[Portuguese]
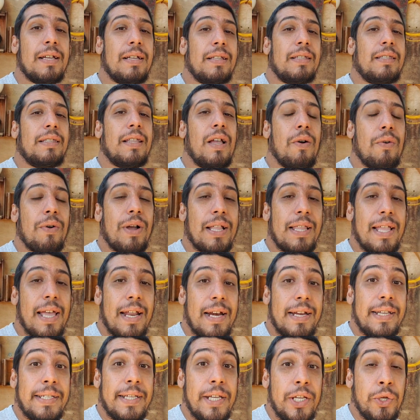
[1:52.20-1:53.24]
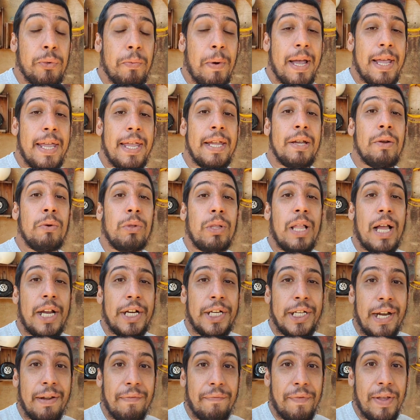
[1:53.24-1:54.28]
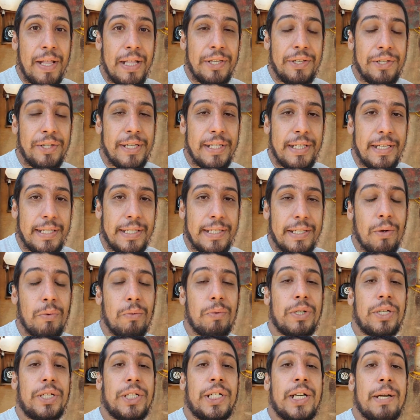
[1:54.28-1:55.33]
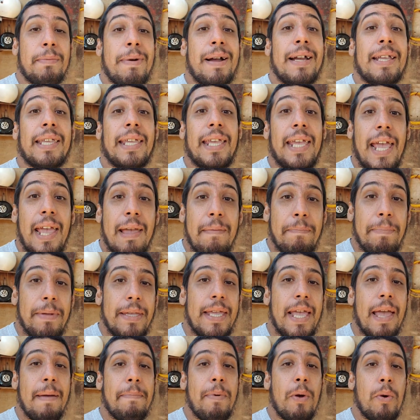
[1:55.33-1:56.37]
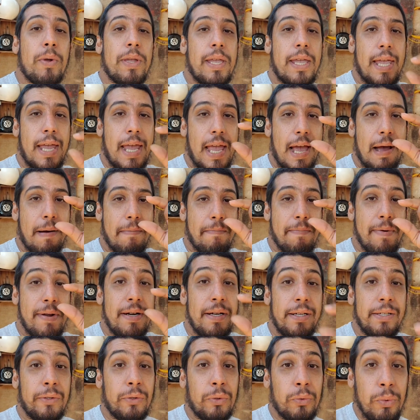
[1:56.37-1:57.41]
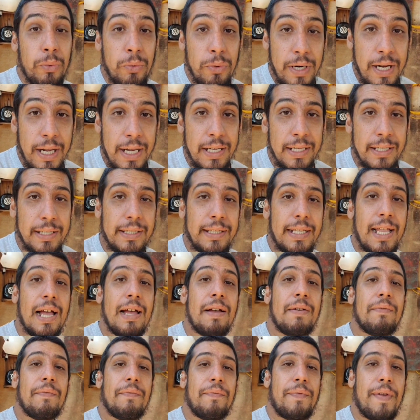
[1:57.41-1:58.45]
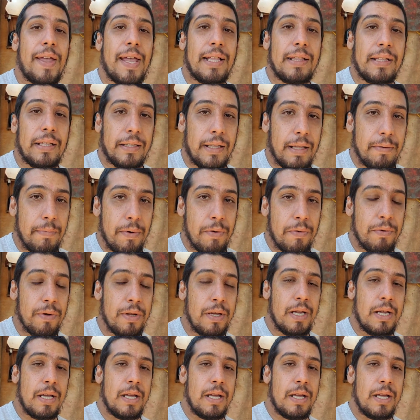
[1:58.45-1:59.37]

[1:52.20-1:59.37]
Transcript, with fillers: Não, galera, existe uma regulagem na vela de ignição que chama gap. Gap é o que? É a abertura da vela, tá bom?